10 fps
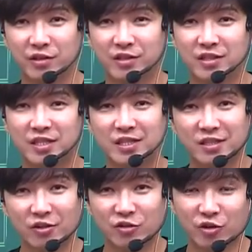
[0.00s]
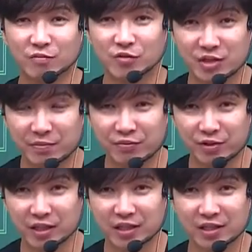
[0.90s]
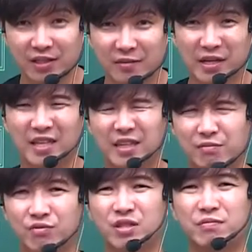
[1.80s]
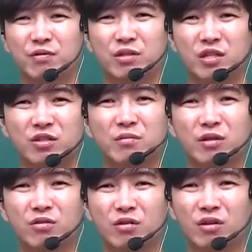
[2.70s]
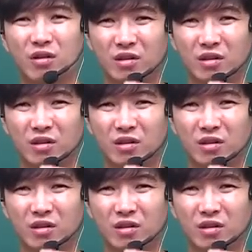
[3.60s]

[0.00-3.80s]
실전적인 문제풀이. 맨날 문제 풀고 채점하고